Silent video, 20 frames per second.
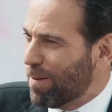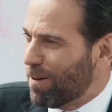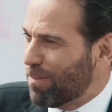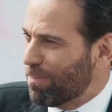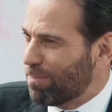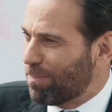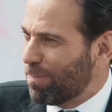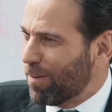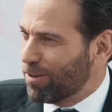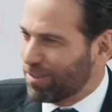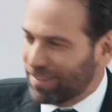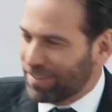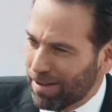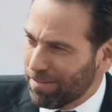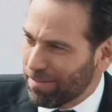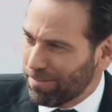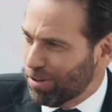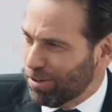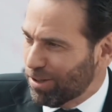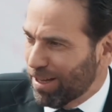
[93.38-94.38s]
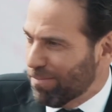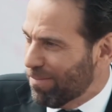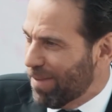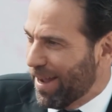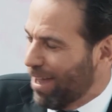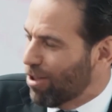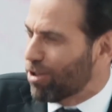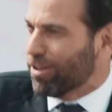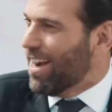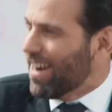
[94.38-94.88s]
pero, pero está, o sea,
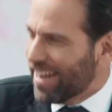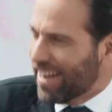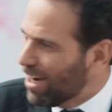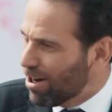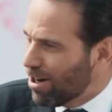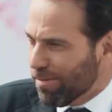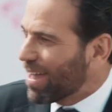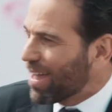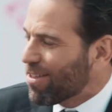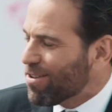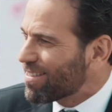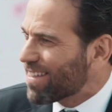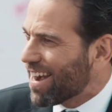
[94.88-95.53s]
¿me quedo tranquilo? ¿Me quedo